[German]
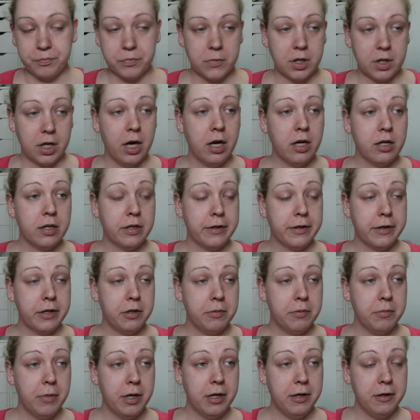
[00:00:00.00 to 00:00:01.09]
Ja,
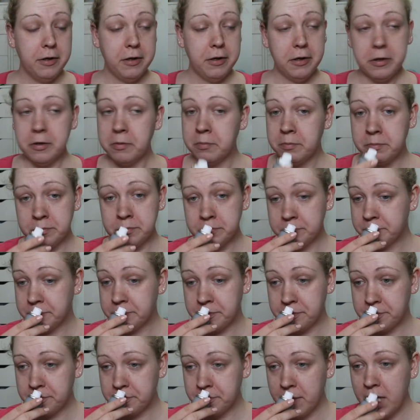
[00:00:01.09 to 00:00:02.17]
riecht männlich.
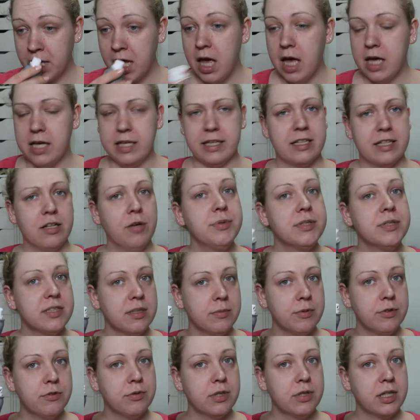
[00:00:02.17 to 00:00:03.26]
Ich glaube, das
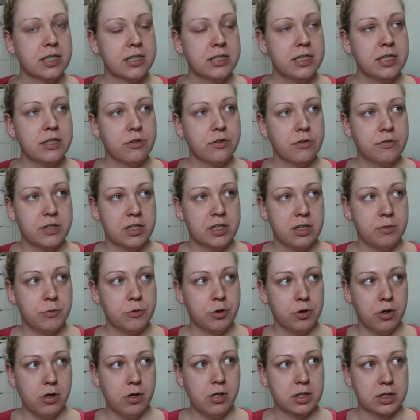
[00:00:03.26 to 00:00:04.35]
habe ich sogar richtig oft an ihm
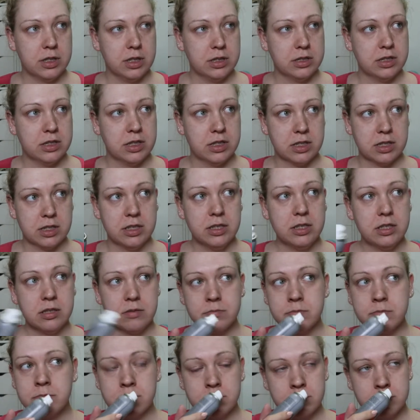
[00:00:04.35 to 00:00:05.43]
gerochen tatsächlich.
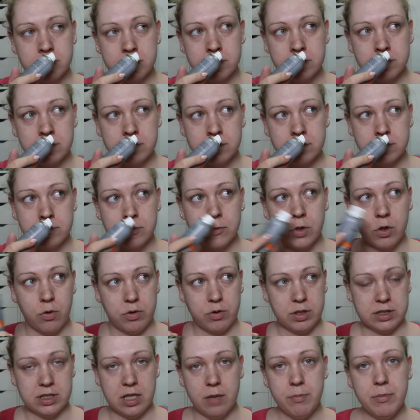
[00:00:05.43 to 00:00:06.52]
Und
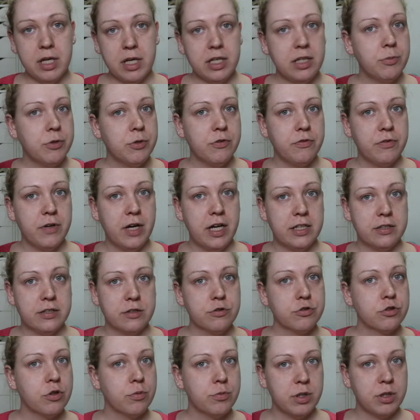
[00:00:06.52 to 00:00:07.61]
das hat mir an ihm gefallen. Ne?
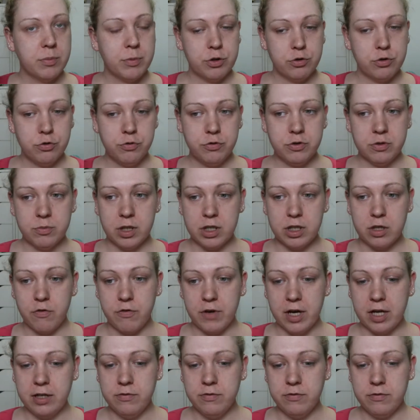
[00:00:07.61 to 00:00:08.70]
Es kommt ja bei Duft immer darauf
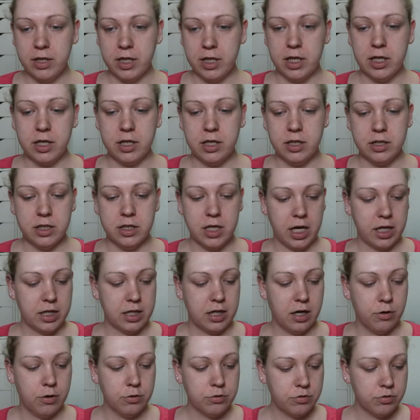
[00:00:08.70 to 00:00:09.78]
an, wie reagiert die
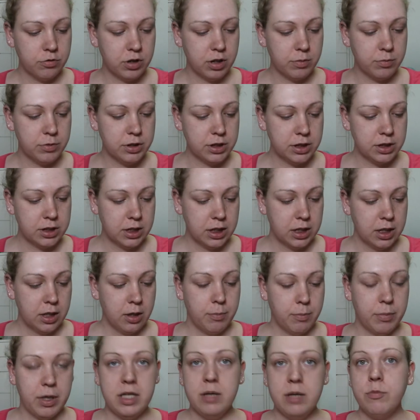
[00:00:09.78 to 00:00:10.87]
eigene Haut so damit.
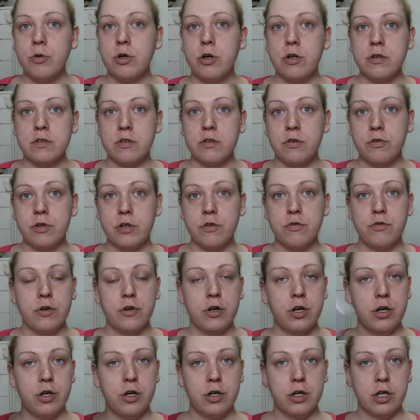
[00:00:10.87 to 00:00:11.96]
Bei ihm roch es auf jeden
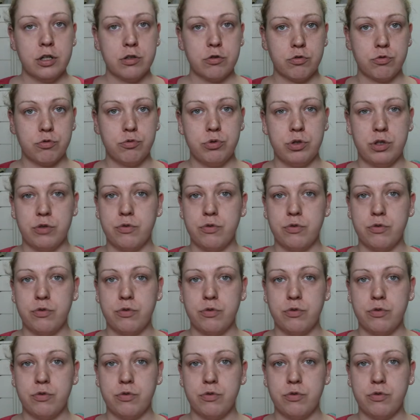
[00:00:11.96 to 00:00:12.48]
Fall ganz gut.